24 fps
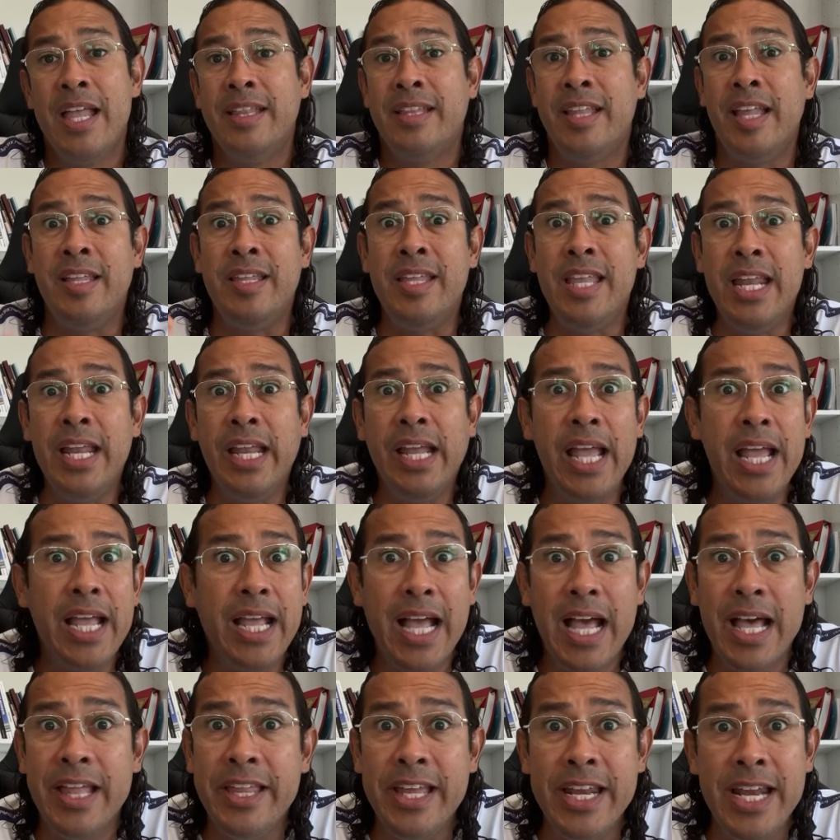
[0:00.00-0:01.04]
Te tienen
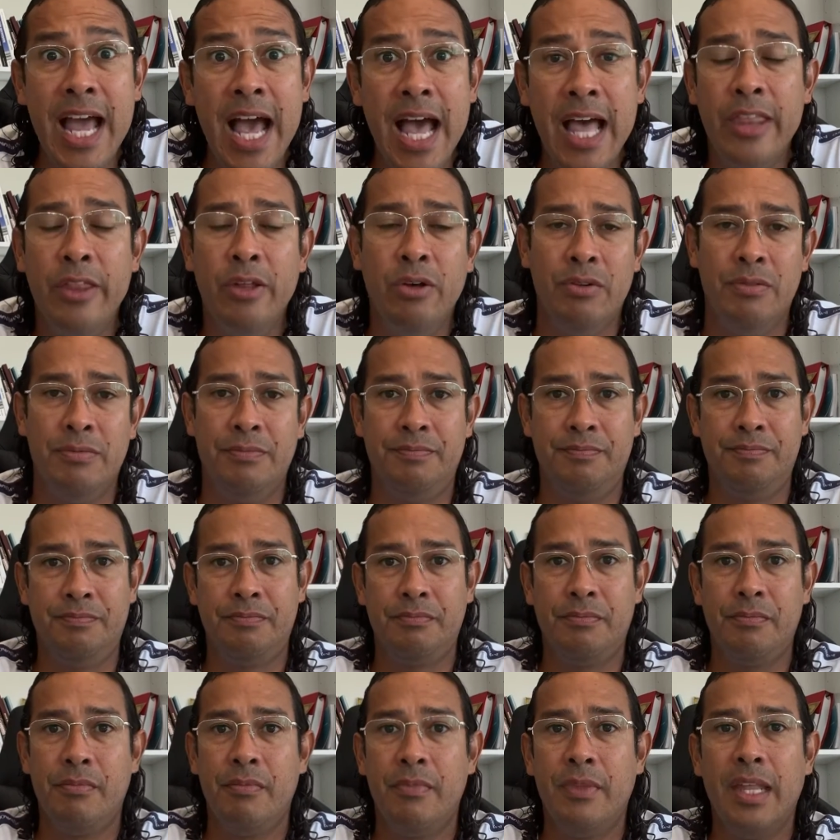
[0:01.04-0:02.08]
encadenado,
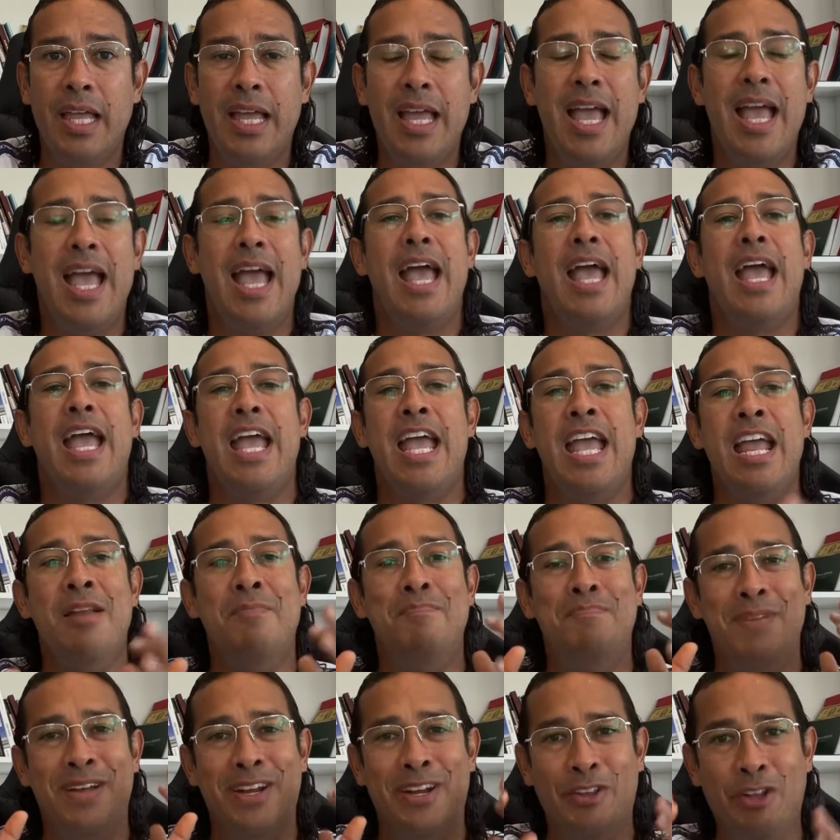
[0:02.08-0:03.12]
el
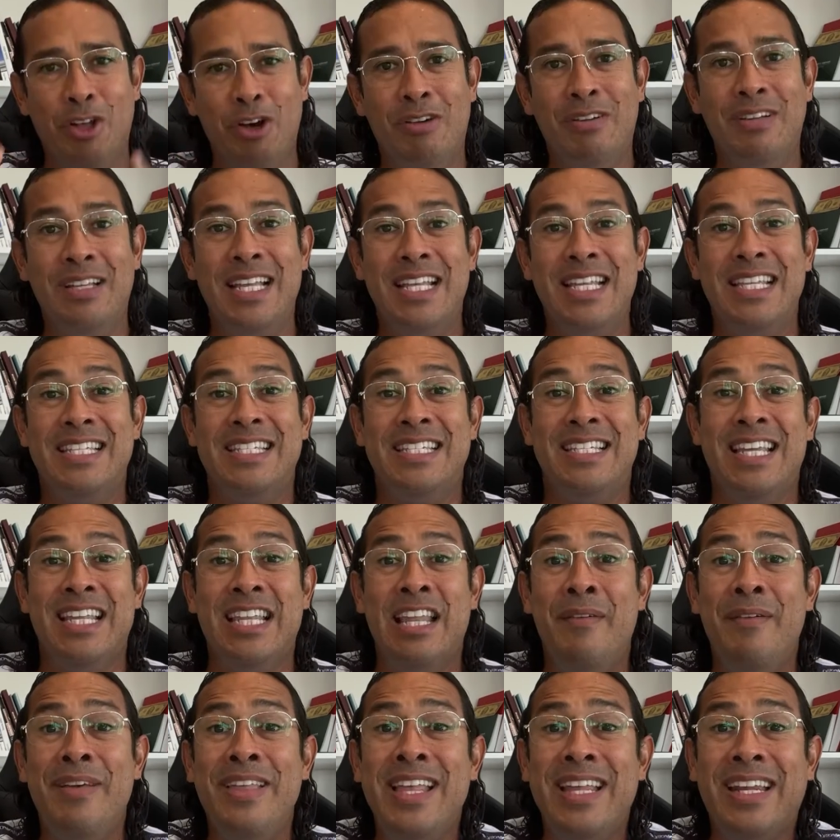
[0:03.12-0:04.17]
perdón se
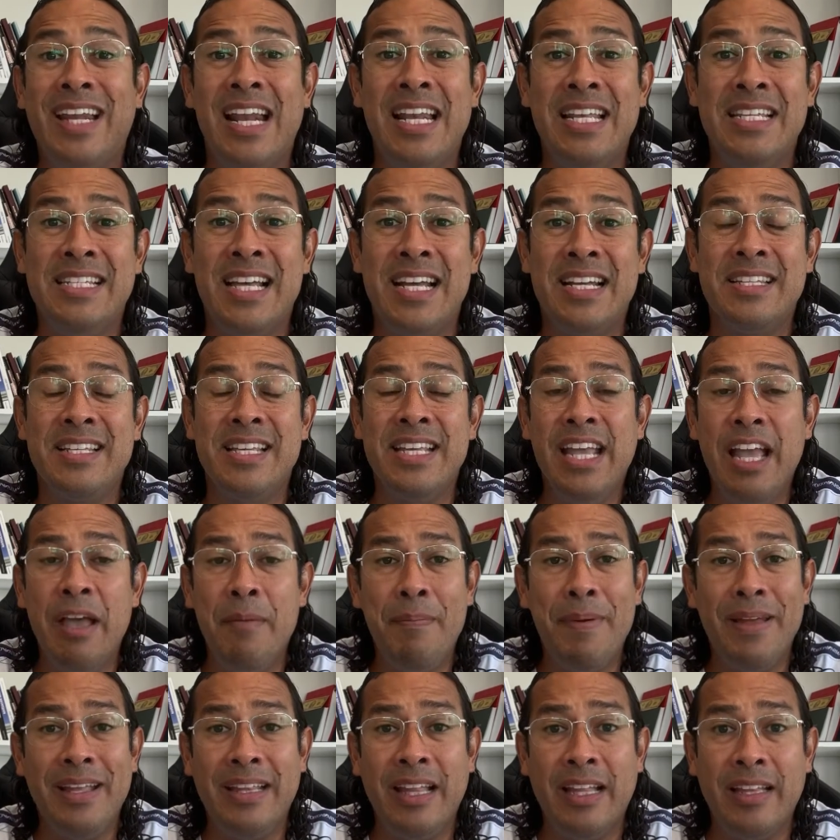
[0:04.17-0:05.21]
debe de realizar sin
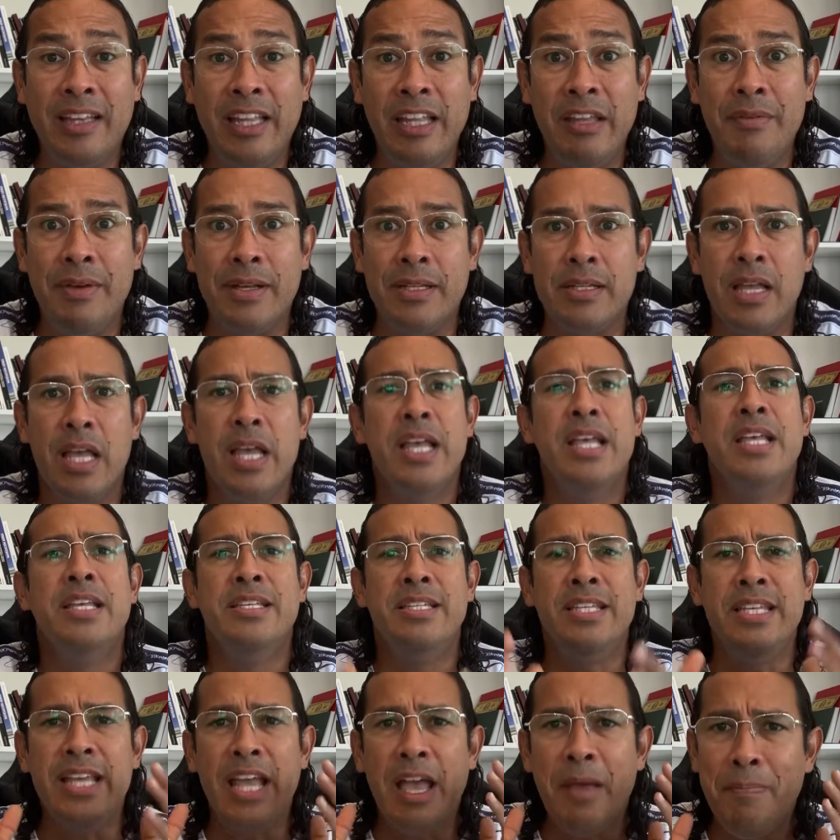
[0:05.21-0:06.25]
expectativas,
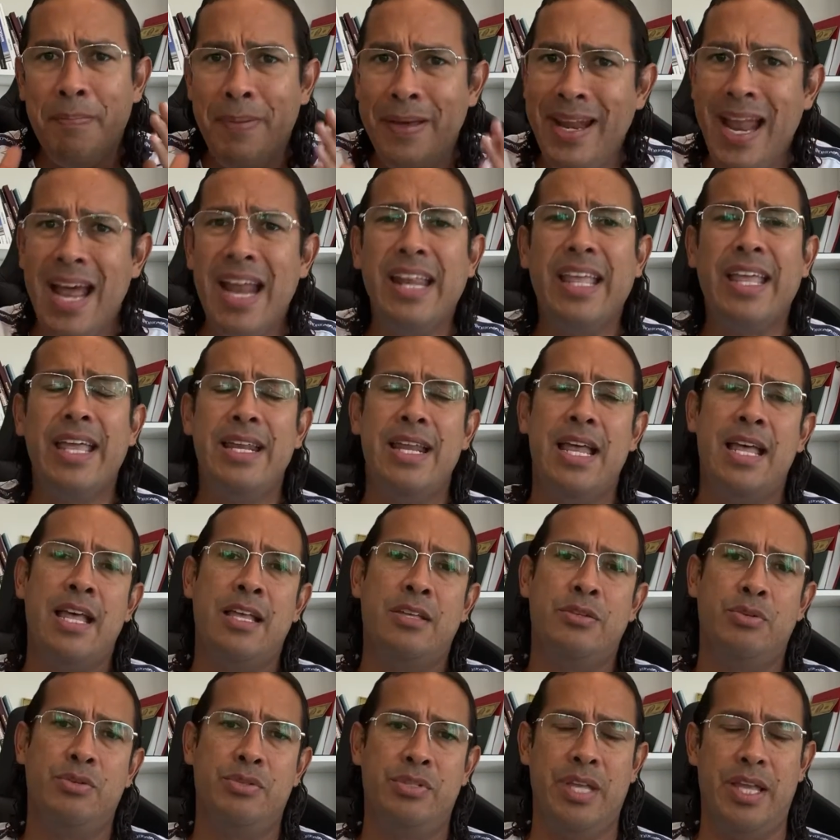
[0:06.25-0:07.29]
sin esperar que
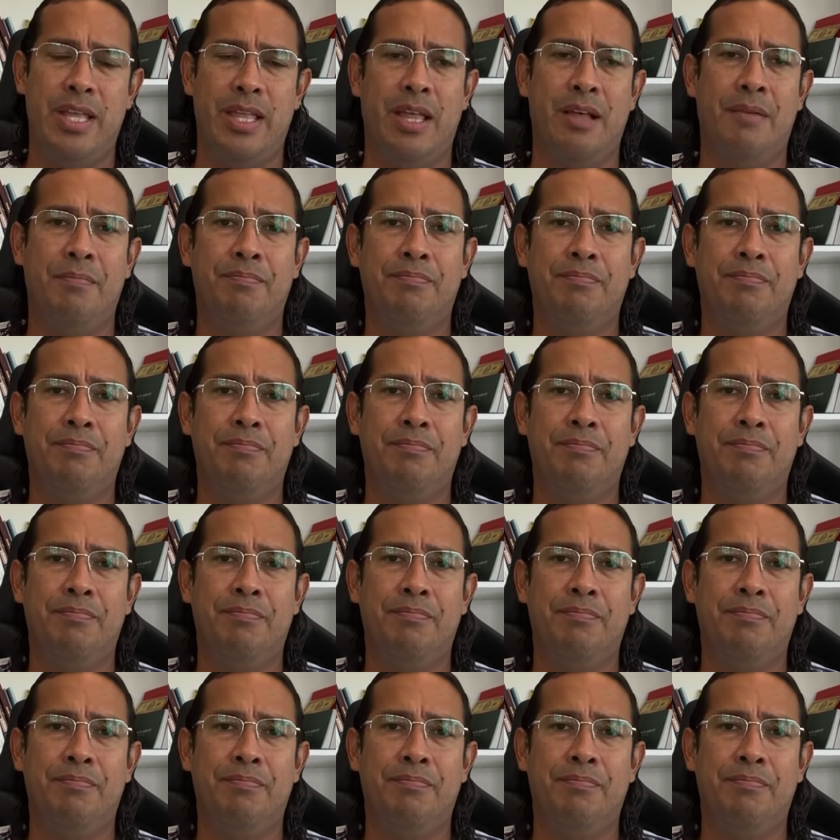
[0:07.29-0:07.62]
nada suceda.